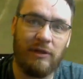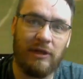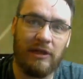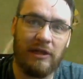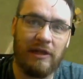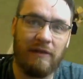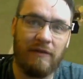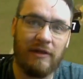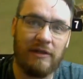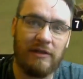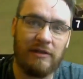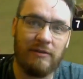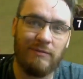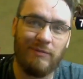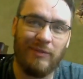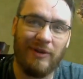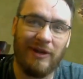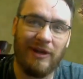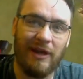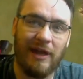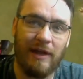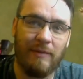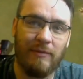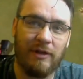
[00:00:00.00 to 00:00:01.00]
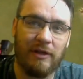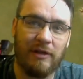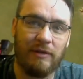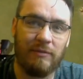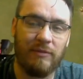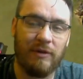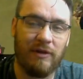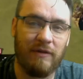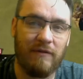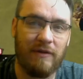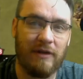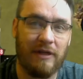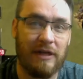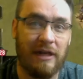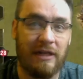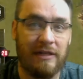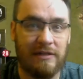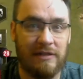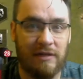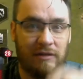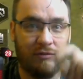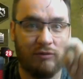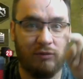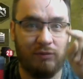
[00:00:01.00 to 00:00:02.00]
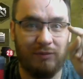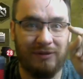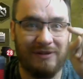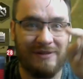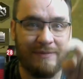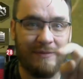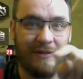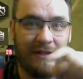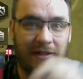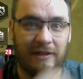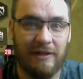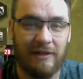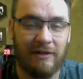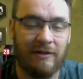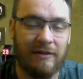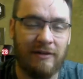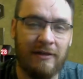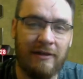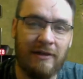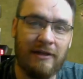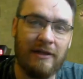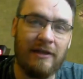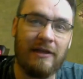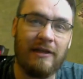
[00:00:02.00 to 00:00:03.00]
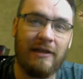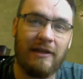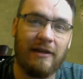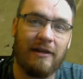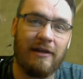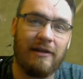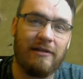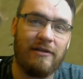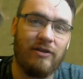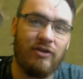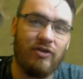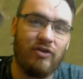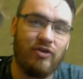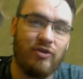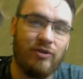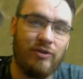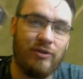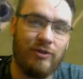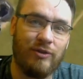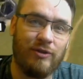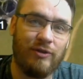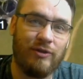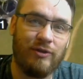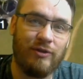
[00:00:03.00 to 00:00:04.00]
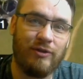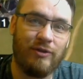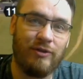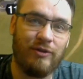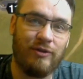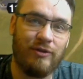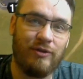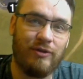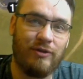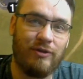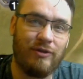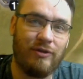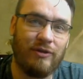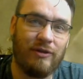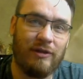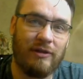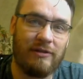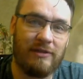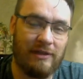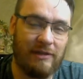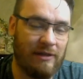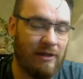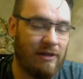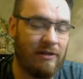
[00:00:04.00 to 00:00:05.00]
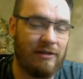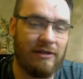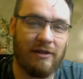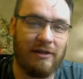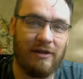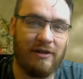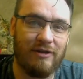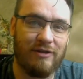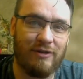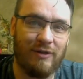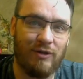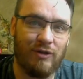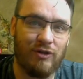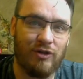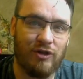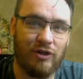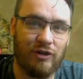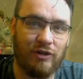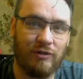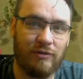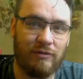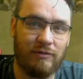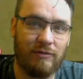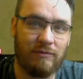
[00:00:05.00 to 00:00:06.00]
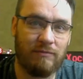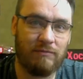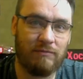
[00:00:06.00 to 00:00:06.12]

и передавать им пламенный привет для тех, кто посмотрел. Я надеюсь, сделать это несложно.